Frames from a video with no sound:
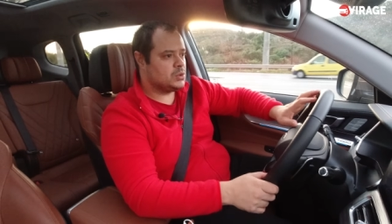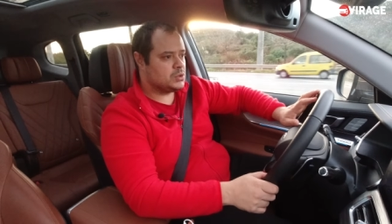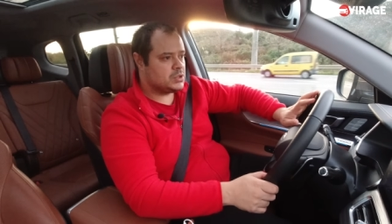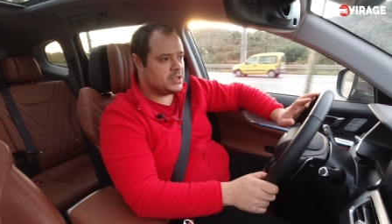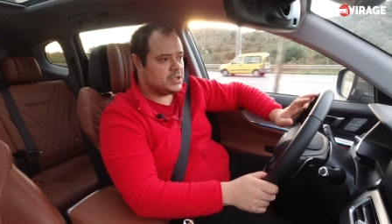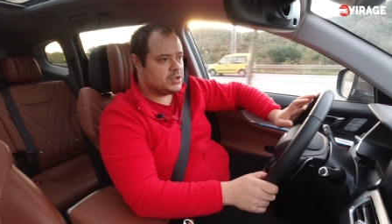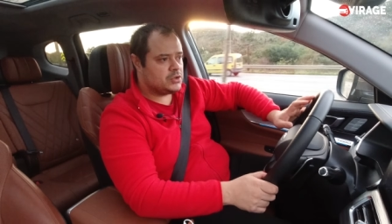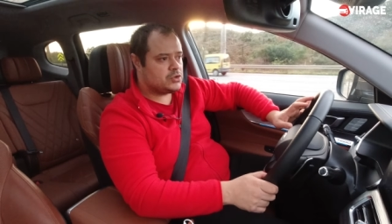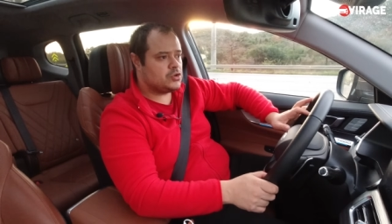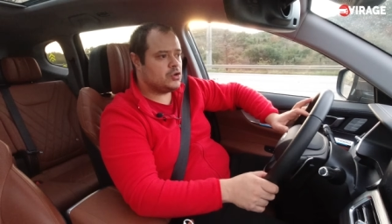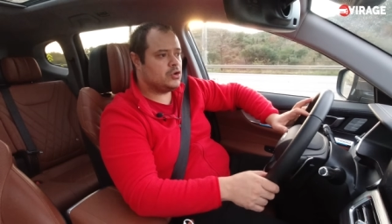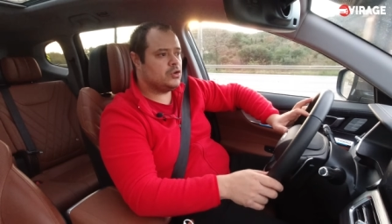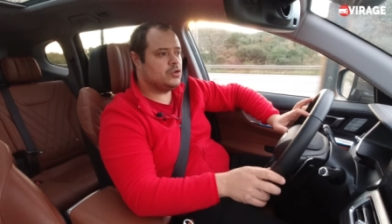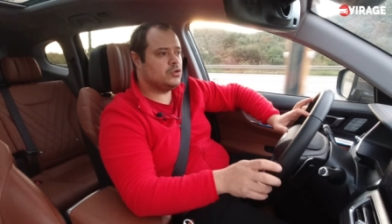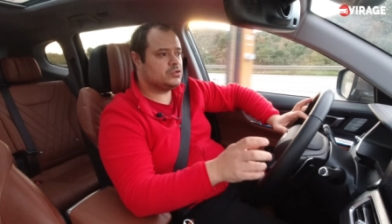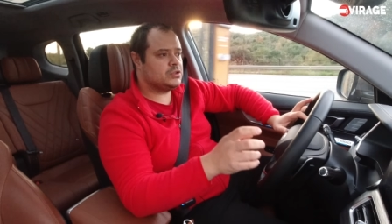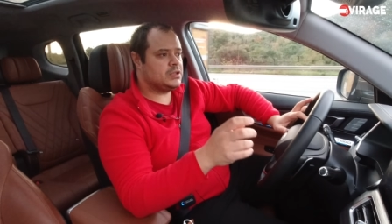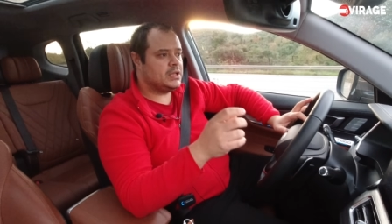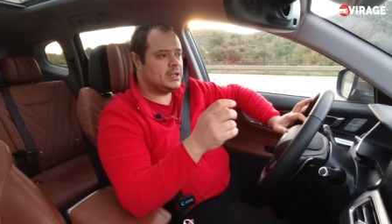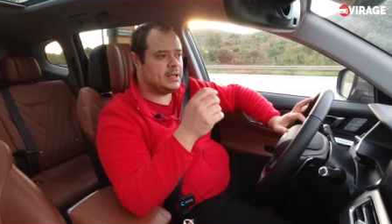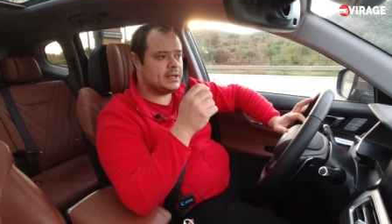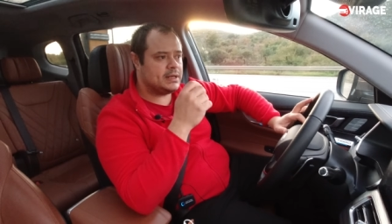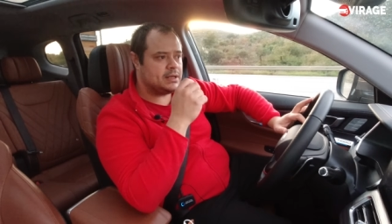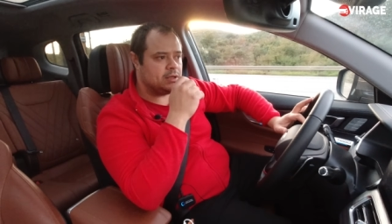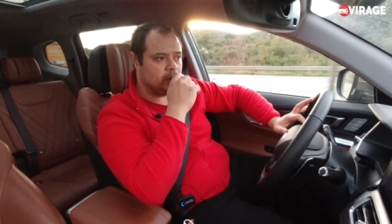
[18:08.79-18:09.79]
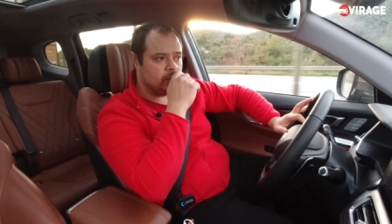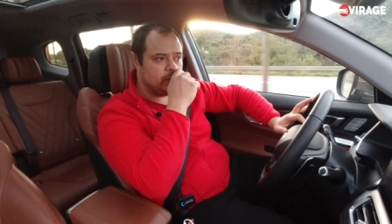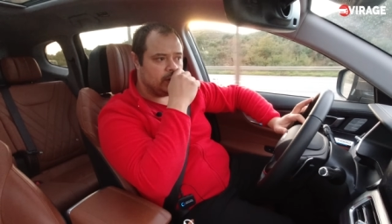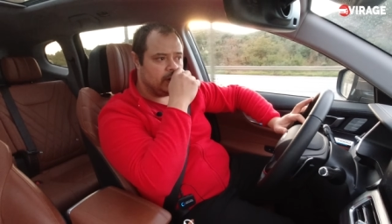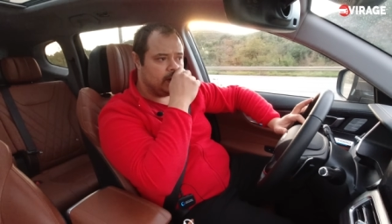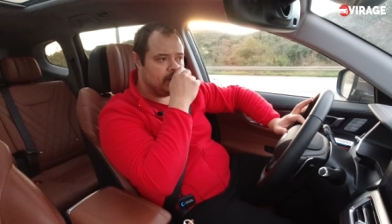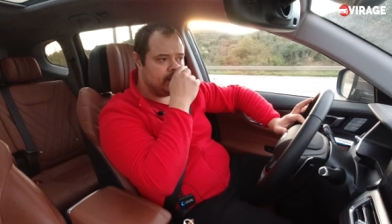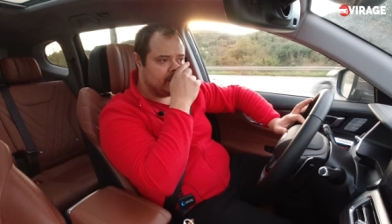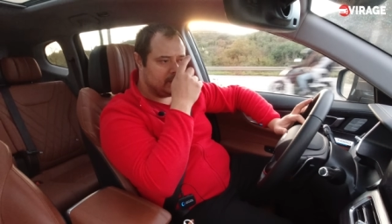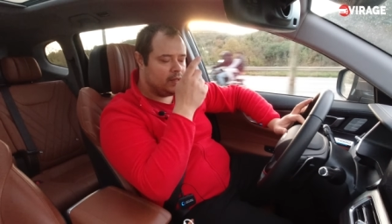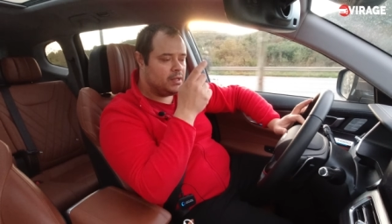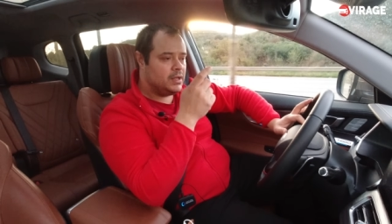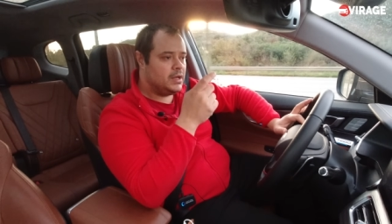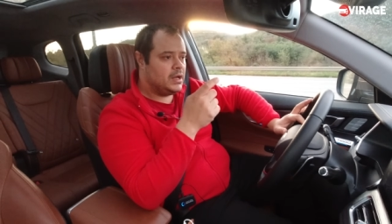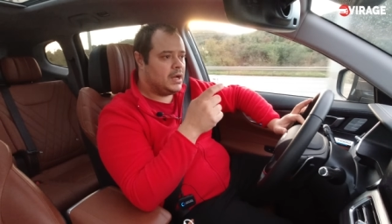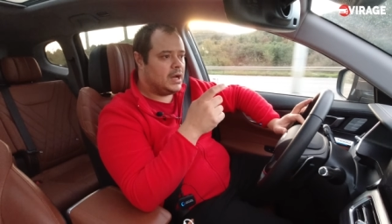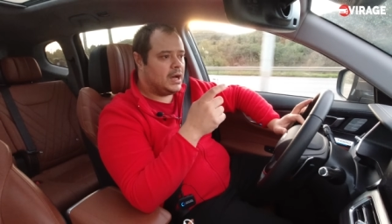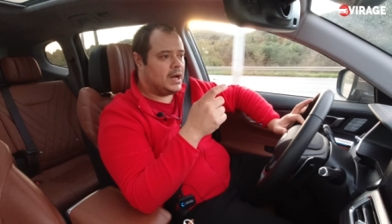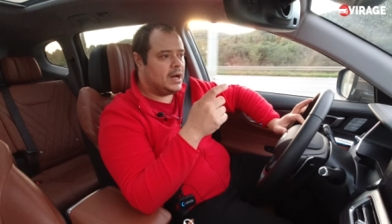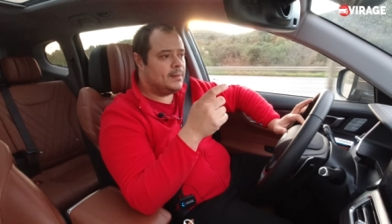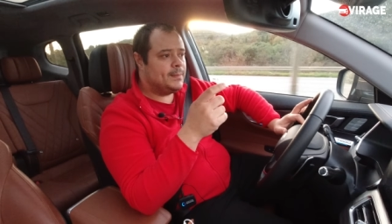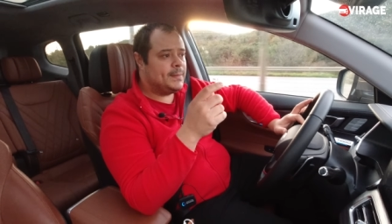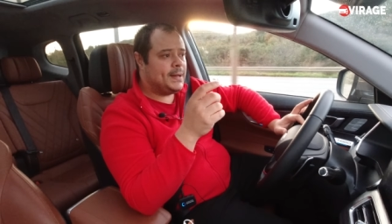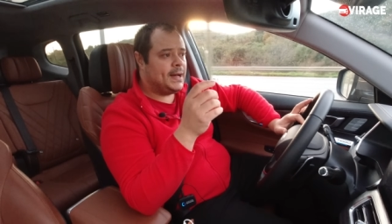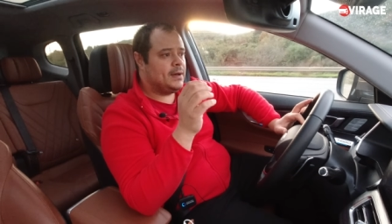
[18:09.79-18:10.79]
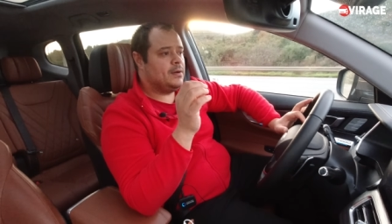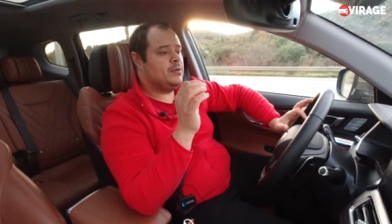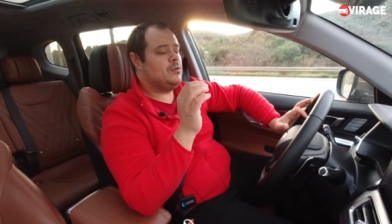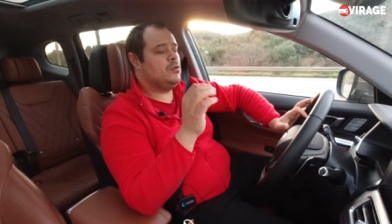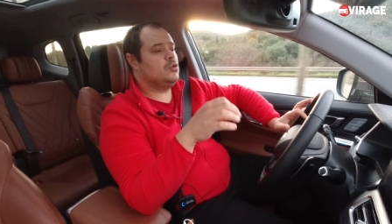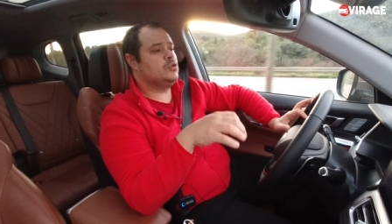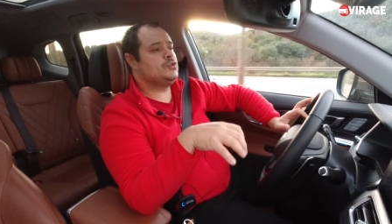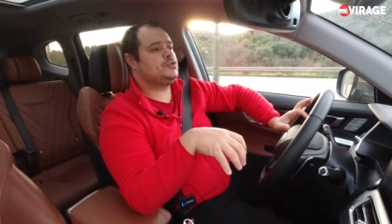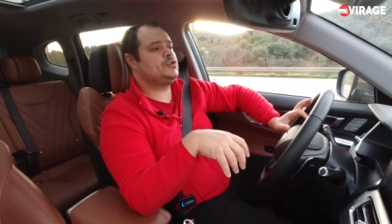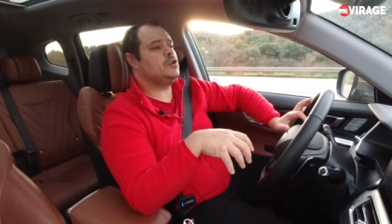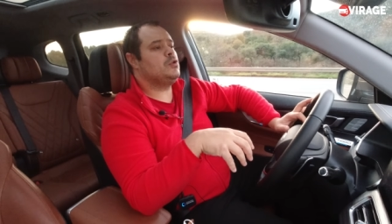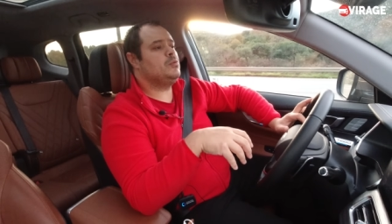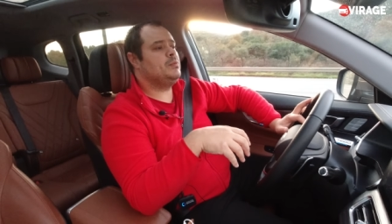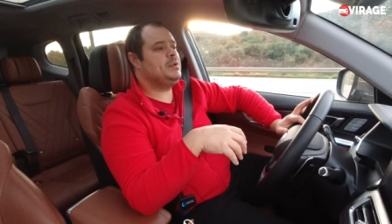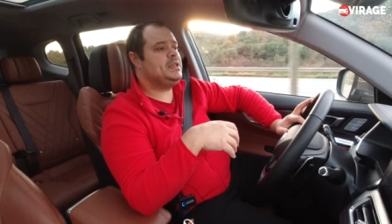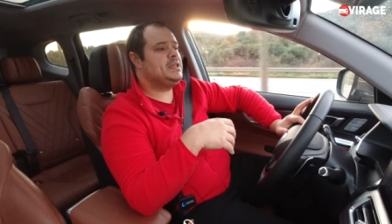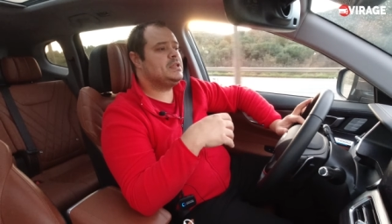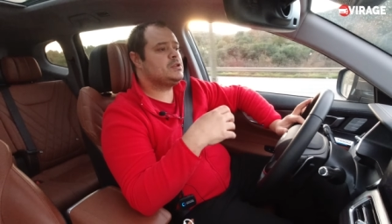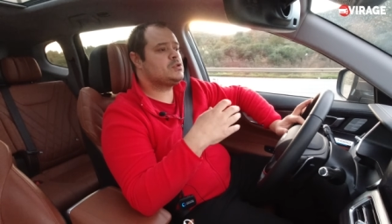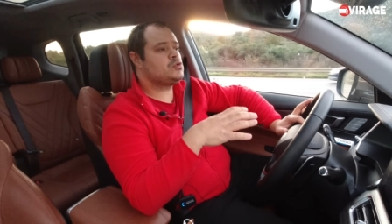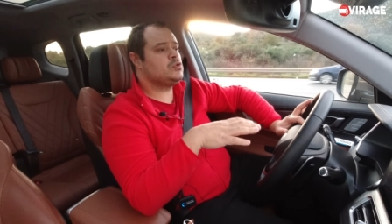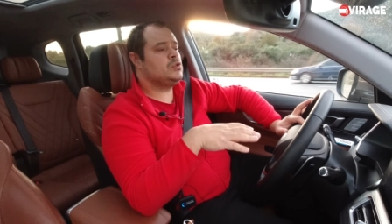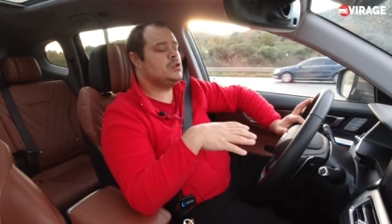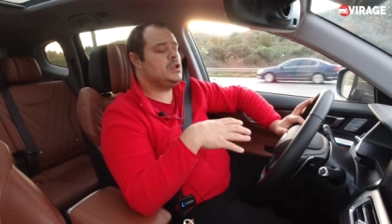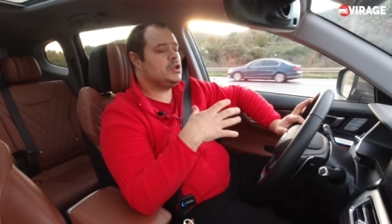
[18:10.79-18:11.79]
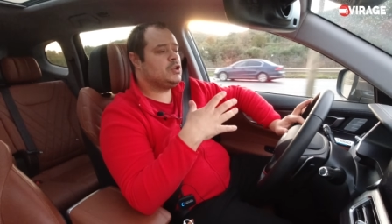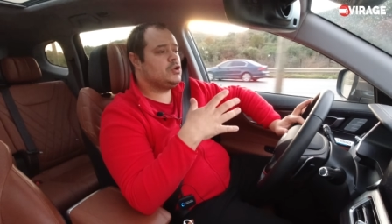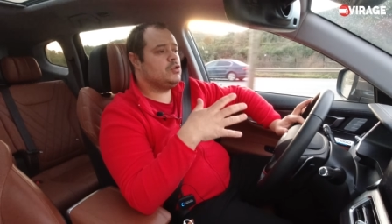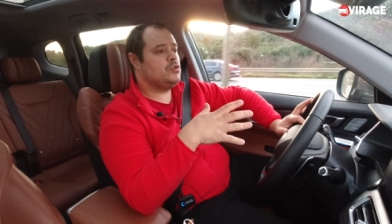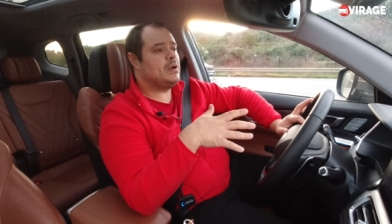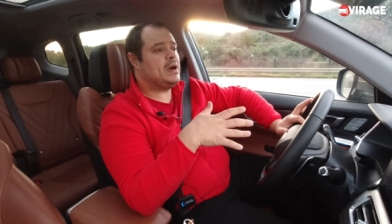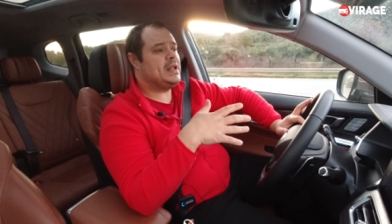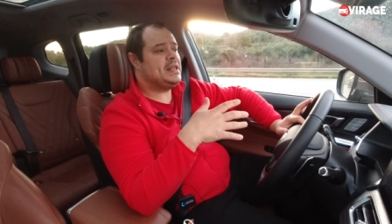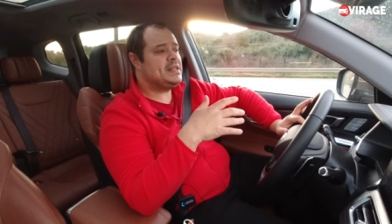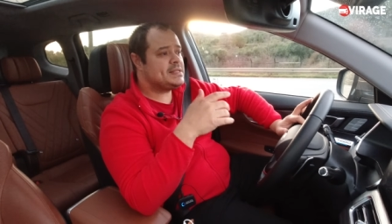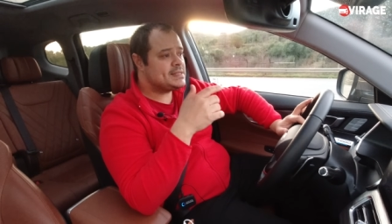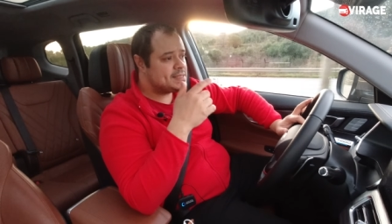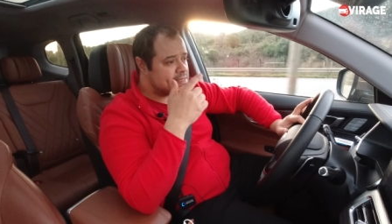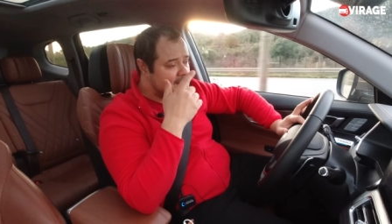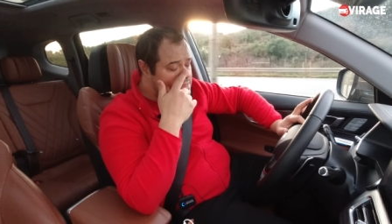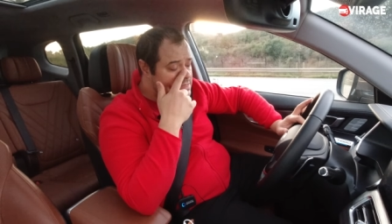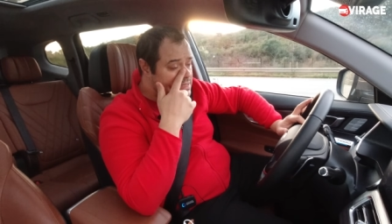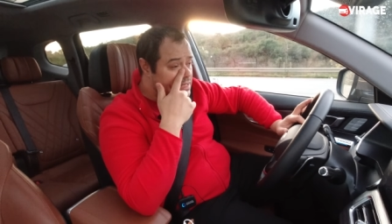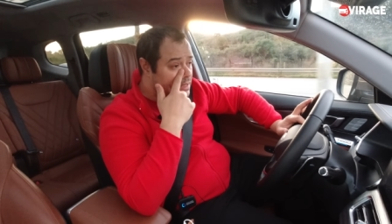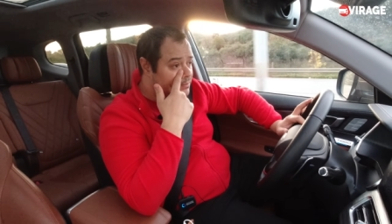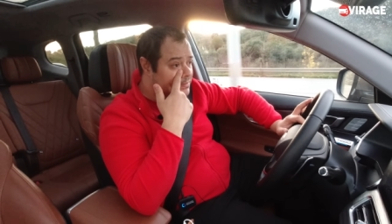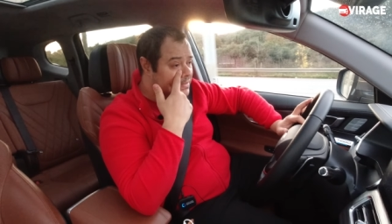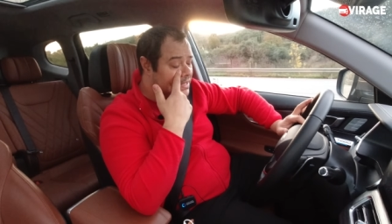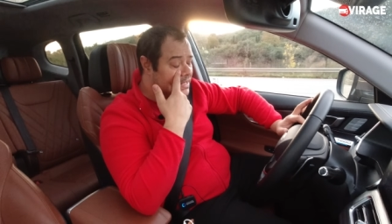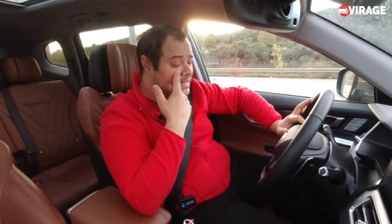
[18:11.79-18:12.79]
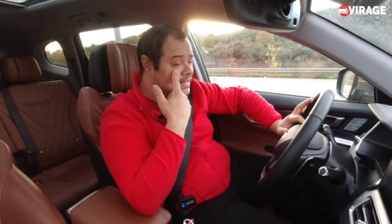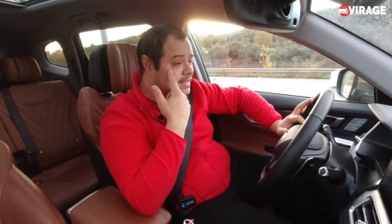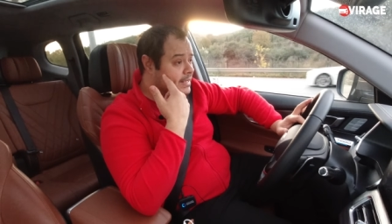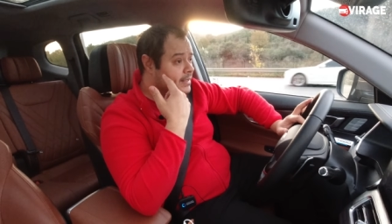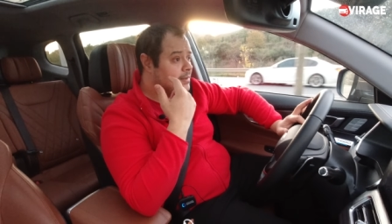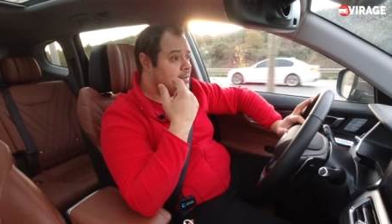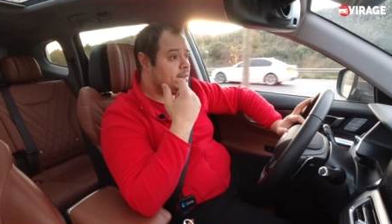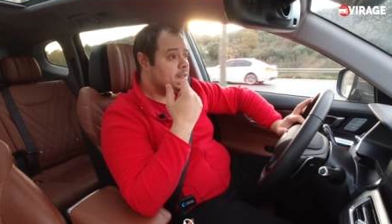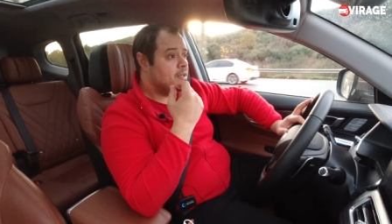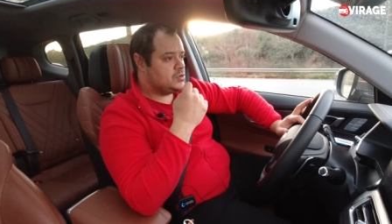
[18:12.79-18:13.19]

noktada kör noktalar kalıyor. Ama otomobilde sunulan güvenlik sistemleri